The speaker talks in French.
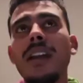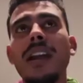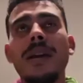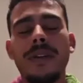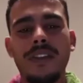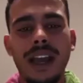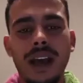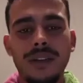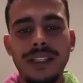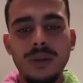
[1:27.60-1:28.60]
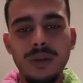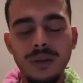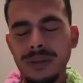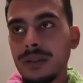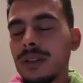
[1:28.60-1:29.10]
Mes frères, on est où?
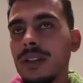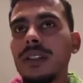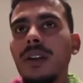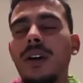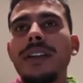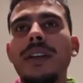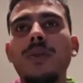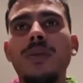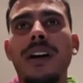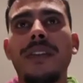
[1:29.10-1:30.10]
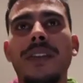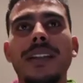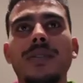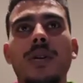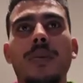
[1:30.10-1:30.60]
On est où, en fait,
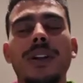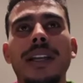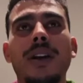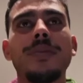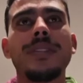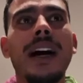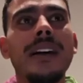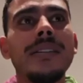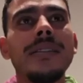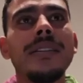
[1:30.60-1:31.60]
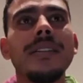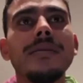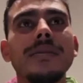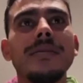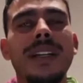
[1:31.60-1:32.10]
se comporter comme ça?
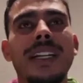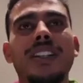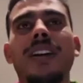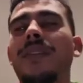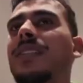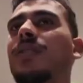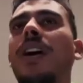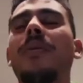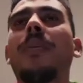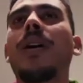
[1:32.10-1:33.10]
Mais les gens, en fait, se rendent pas